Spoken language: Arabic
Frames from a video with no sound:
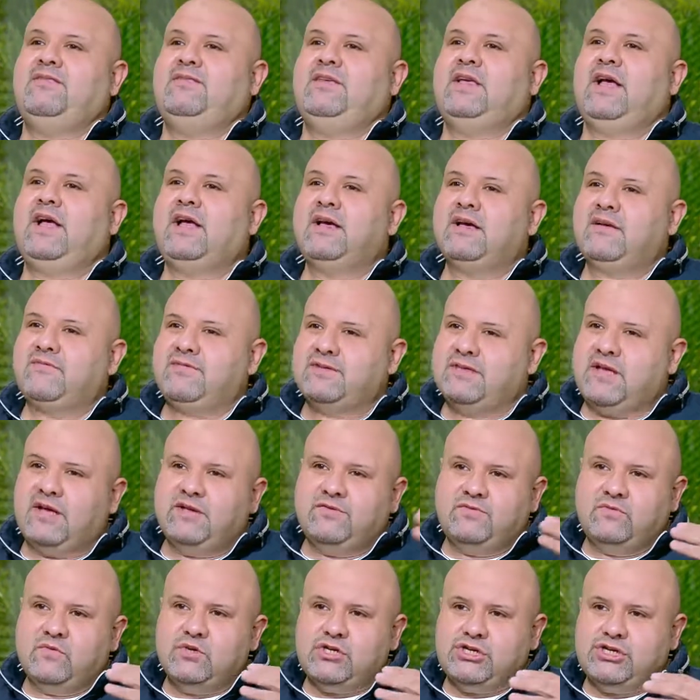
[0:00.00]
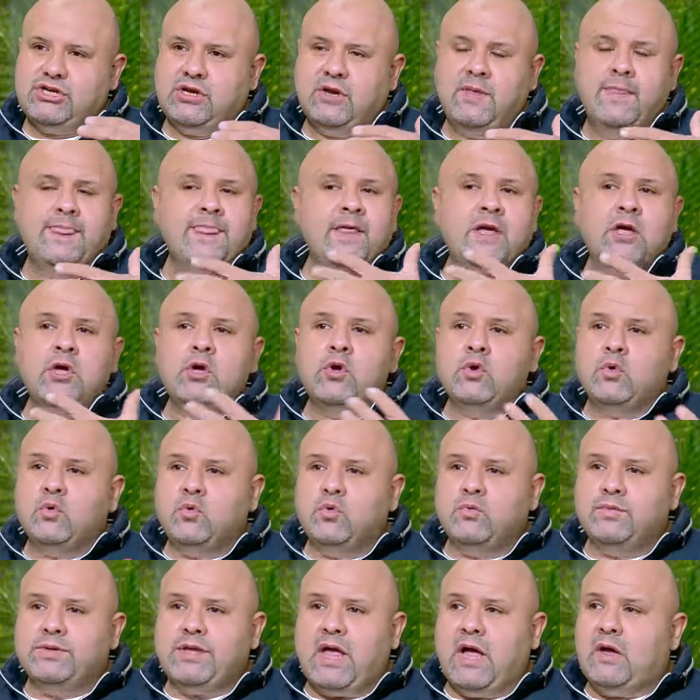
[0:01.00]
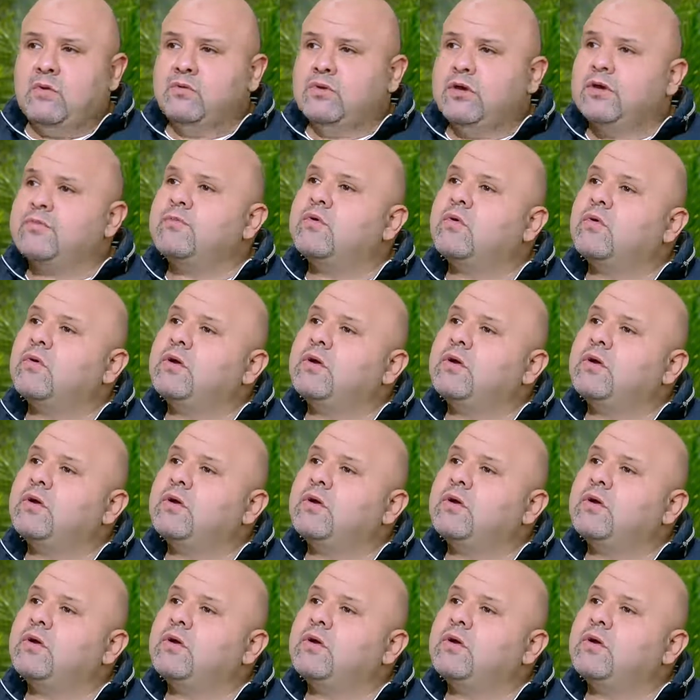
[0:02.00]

في حاجه فتحت في وشك وبتحوطك في كل في